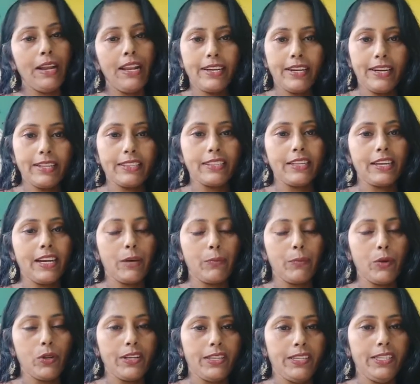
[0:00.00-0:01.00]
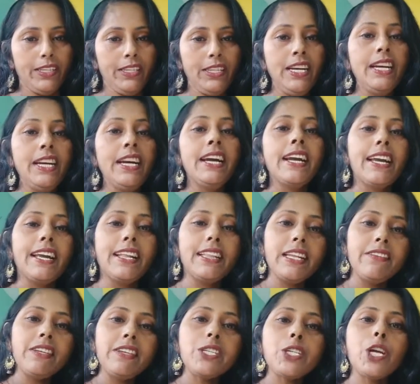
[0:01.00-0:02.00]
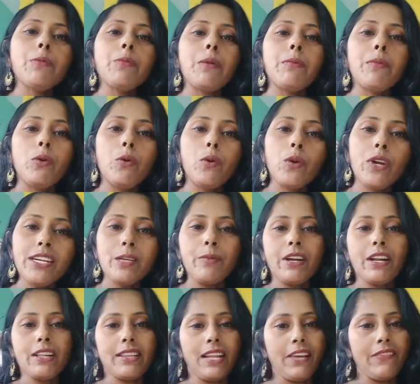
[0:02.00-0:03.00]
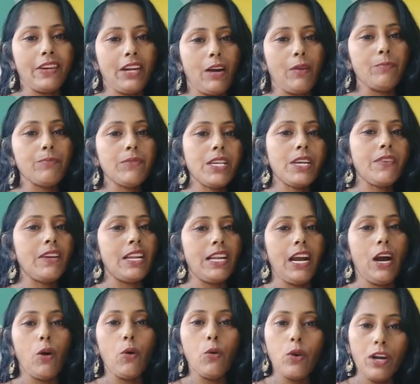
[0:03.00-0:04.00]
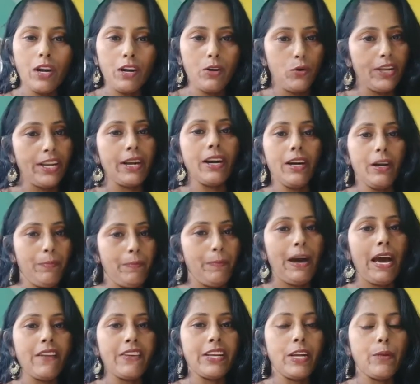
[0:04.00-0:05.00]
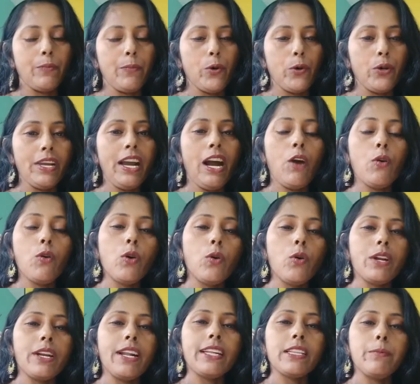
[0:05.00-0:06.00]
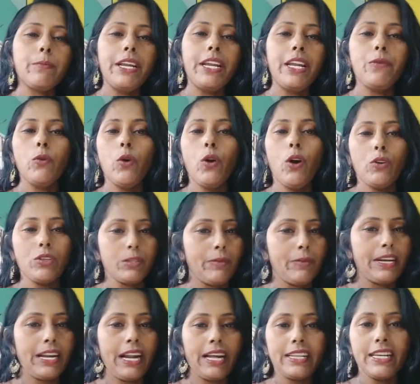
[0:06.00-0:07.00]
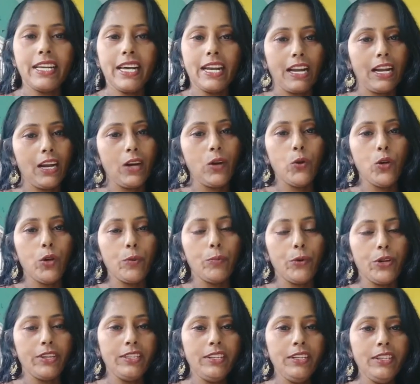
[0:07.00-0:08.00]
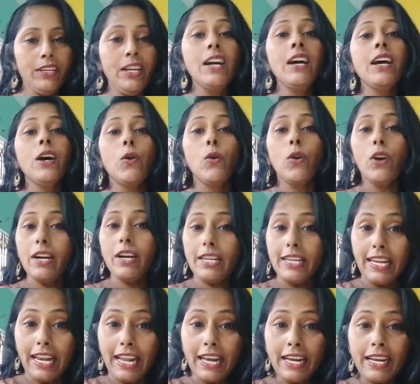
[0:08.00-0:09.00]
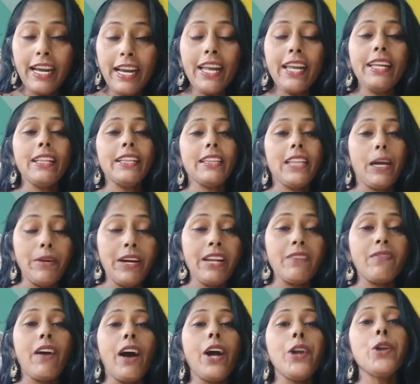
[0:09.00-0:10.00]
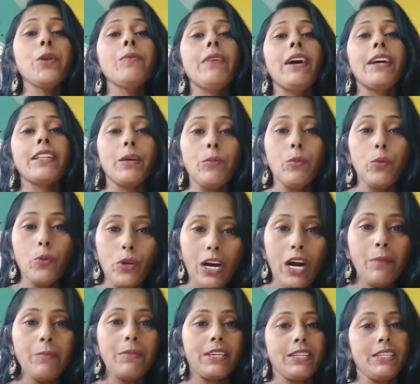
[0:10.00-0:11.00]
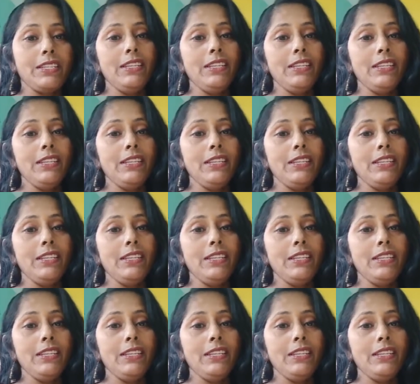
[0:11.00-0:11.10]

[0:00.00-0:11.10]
எடுத்திருக்கார் போல இருக்கு இந்த விஷயம் நம்ம ஊராட்சி மன்ற தலைவர் அம்சவல்லி அவங்களுடைய பார்வைக்கு போய் அவங்க உடனே அந்த பிடிஓ அந்த மாதிரி அதிகாரிகள்லாம் கூட்டு போயிட்டு இலங்கை தமிழர் வாழும் அந்த முகாமுக்கு